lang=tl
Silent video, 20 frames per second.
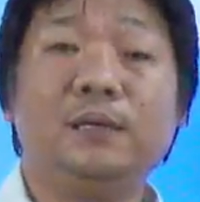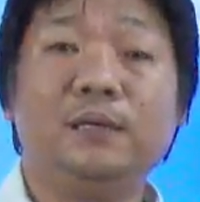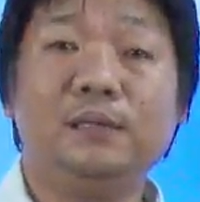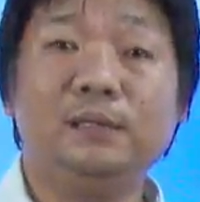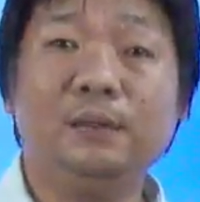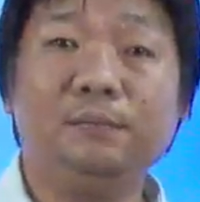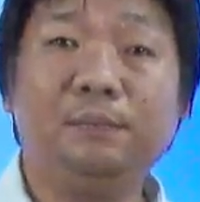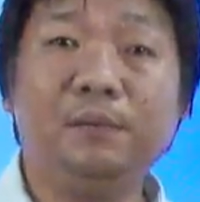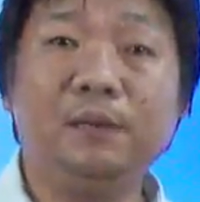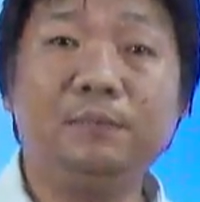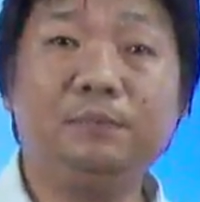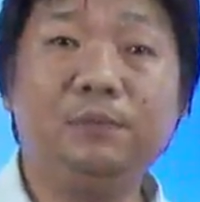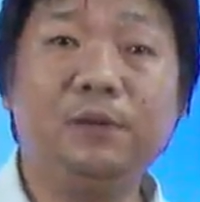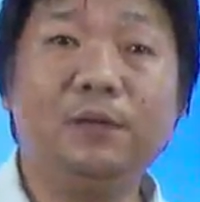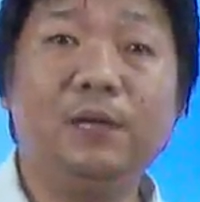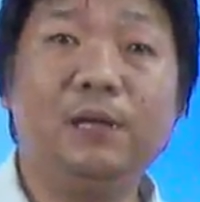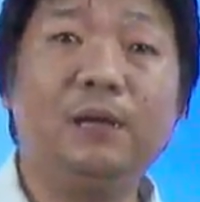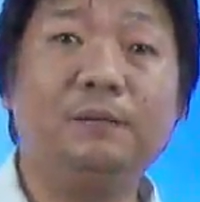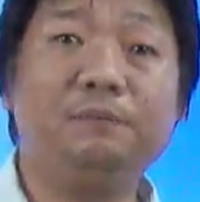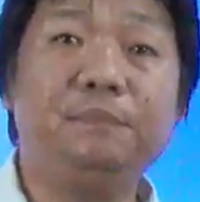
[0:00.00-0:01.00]
Hindi pa rin po
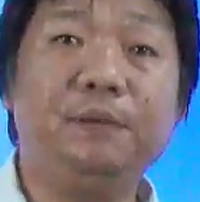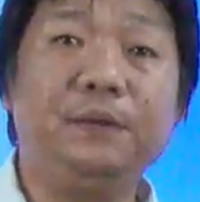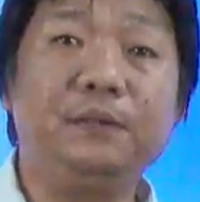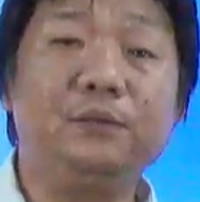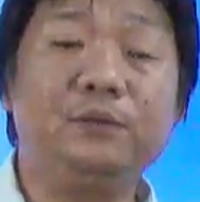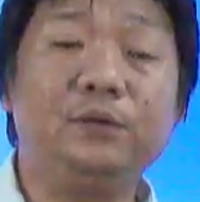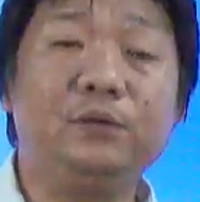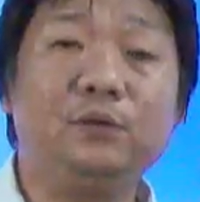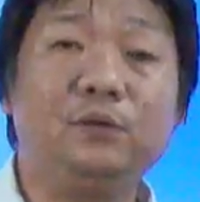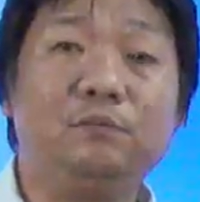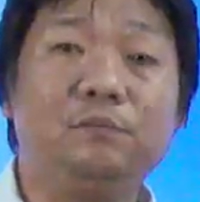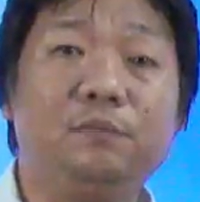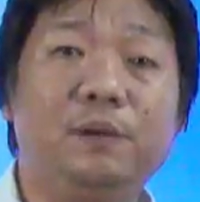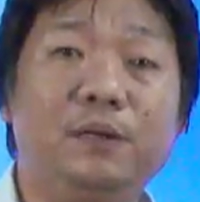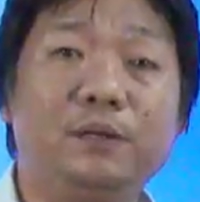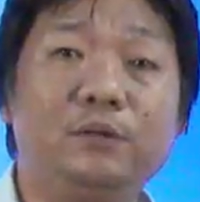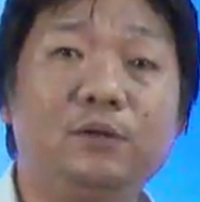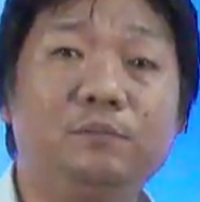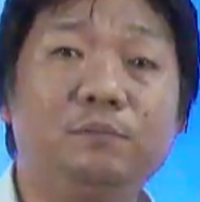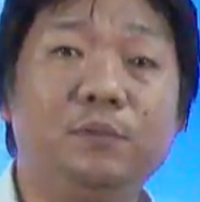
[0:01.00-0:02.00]
nakakapekto itong
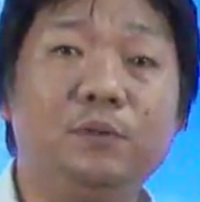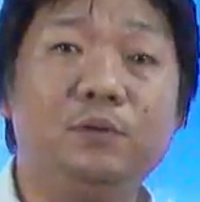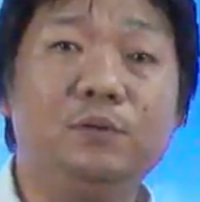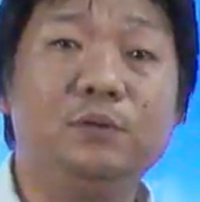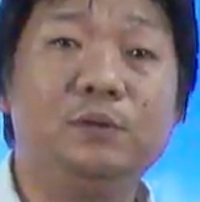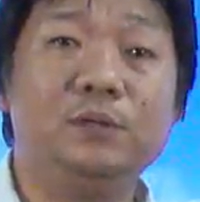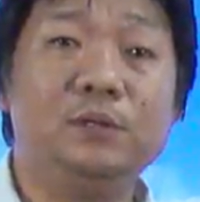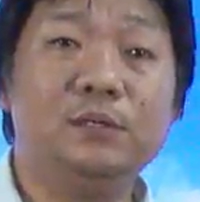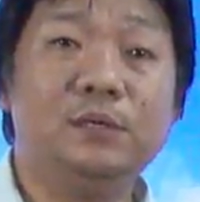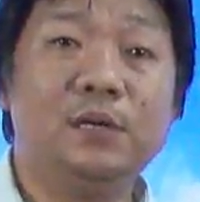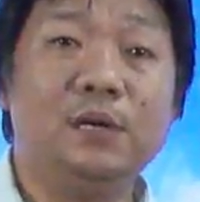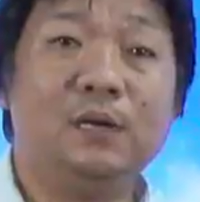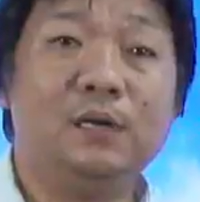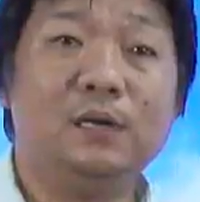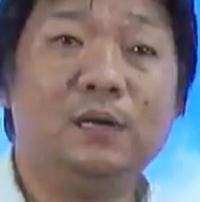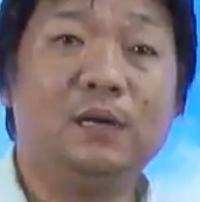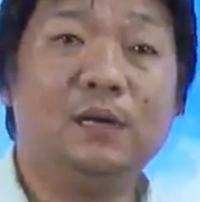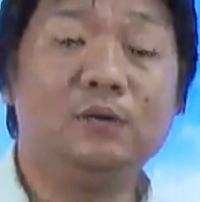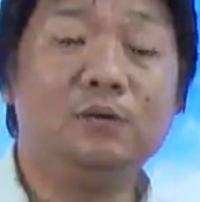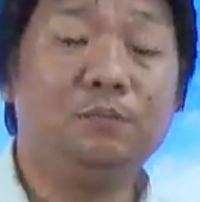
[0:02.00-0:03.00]
bagyo pong
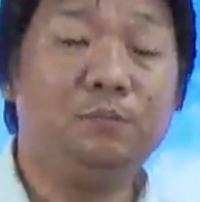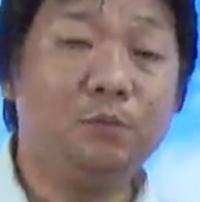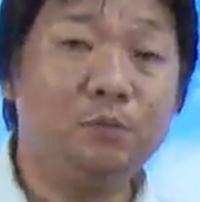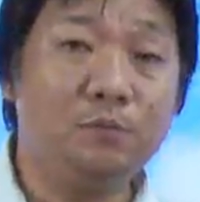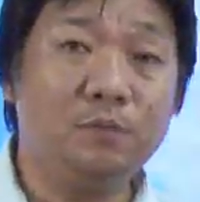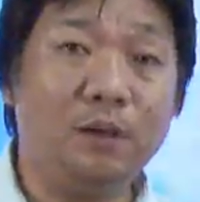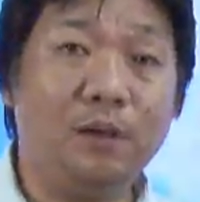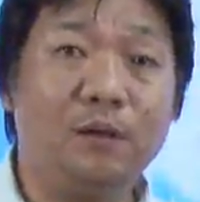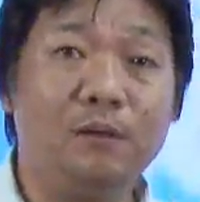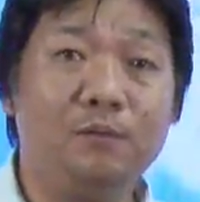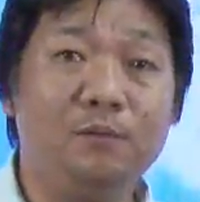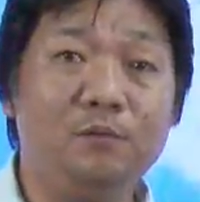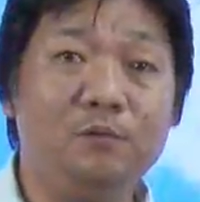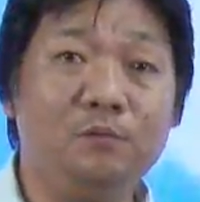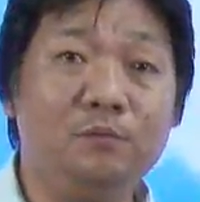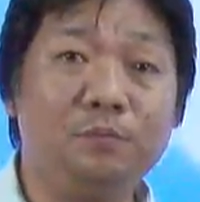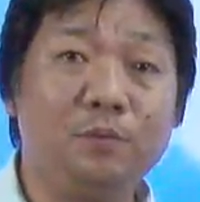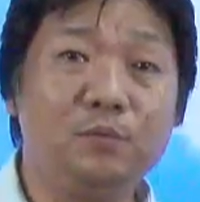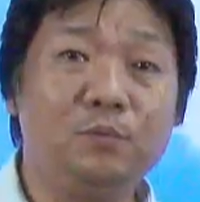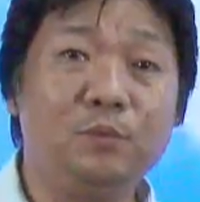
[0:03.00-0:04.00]
uh, yung, pong ba,
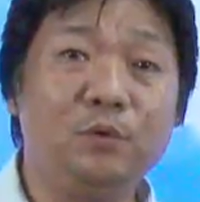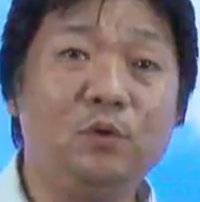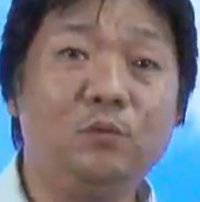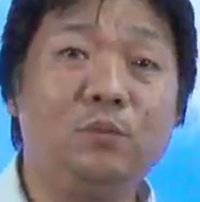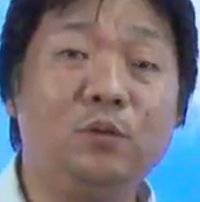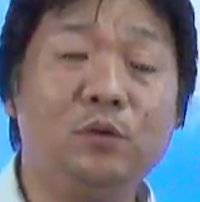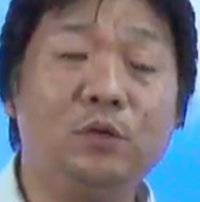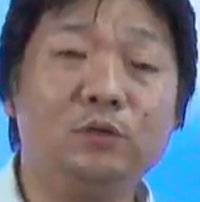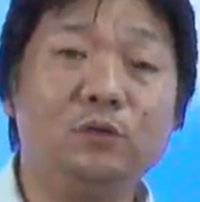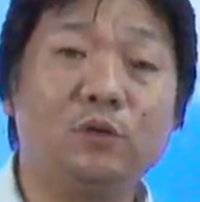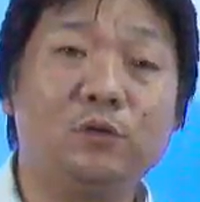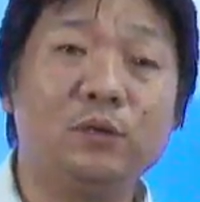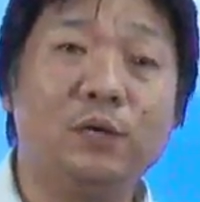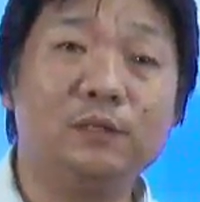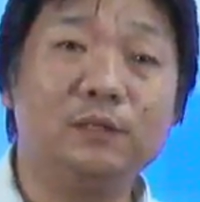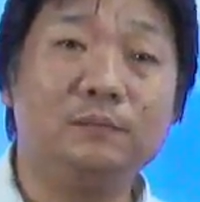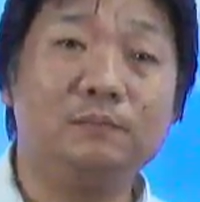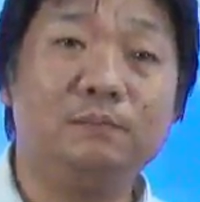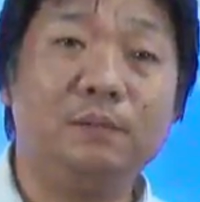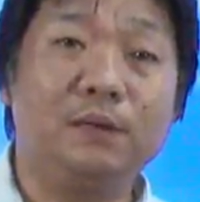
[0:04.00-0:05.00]
yung pong minomonitor
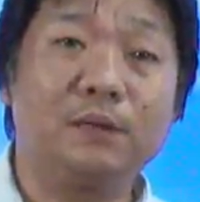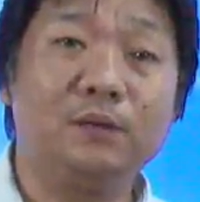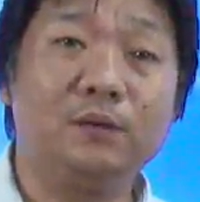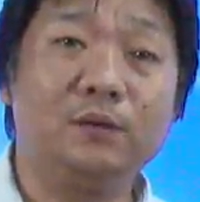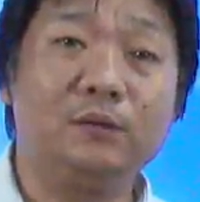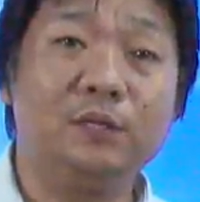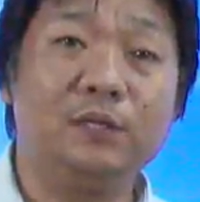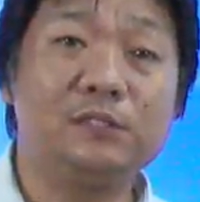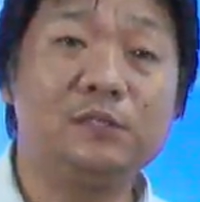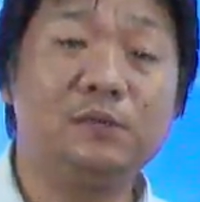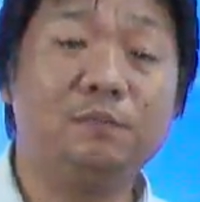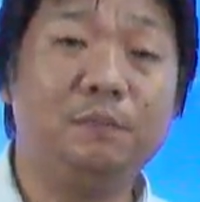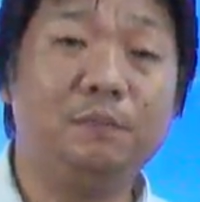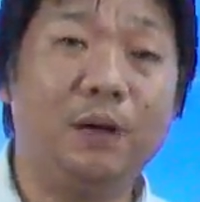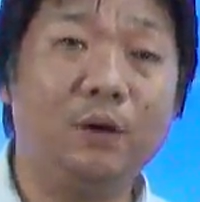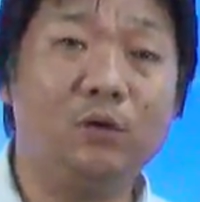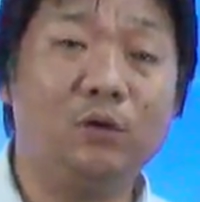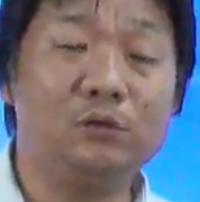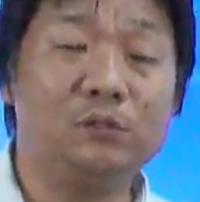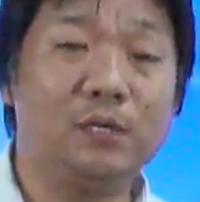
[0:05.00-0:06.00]
nating bagyo na si
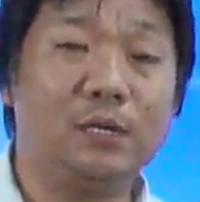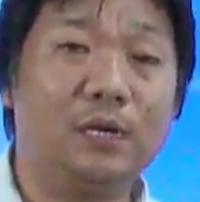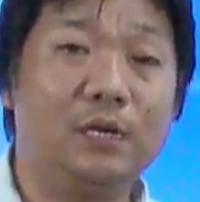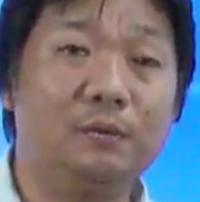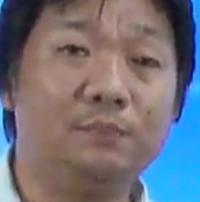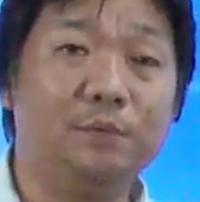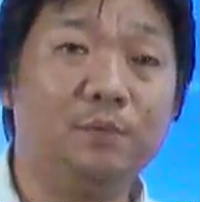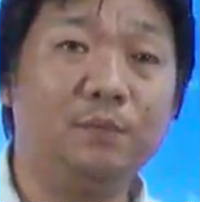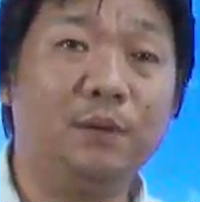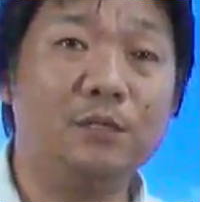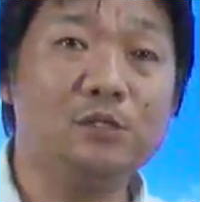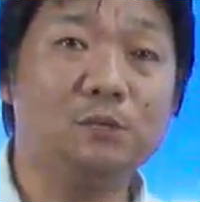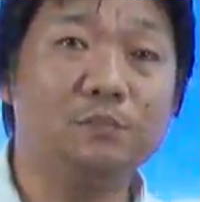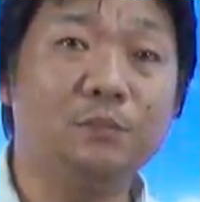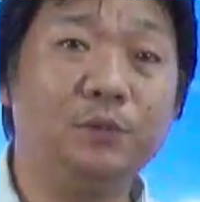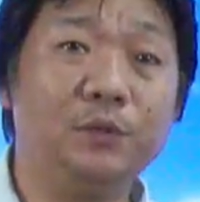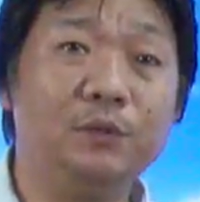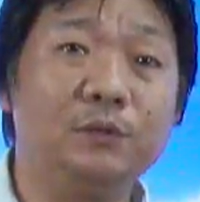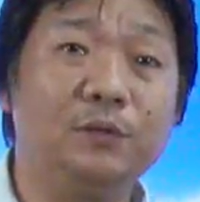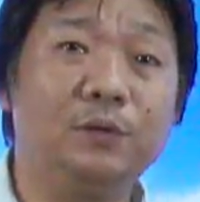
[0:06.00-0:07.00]
Paolo kung sakaling pumasok
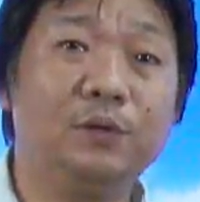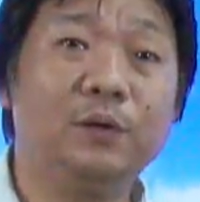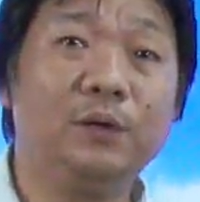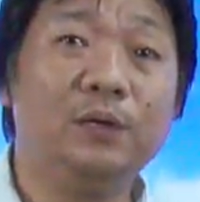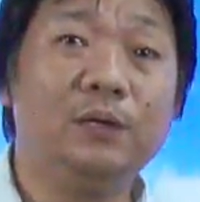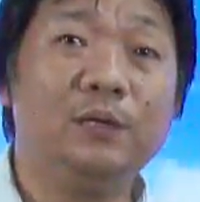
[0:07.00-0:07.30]
po ito,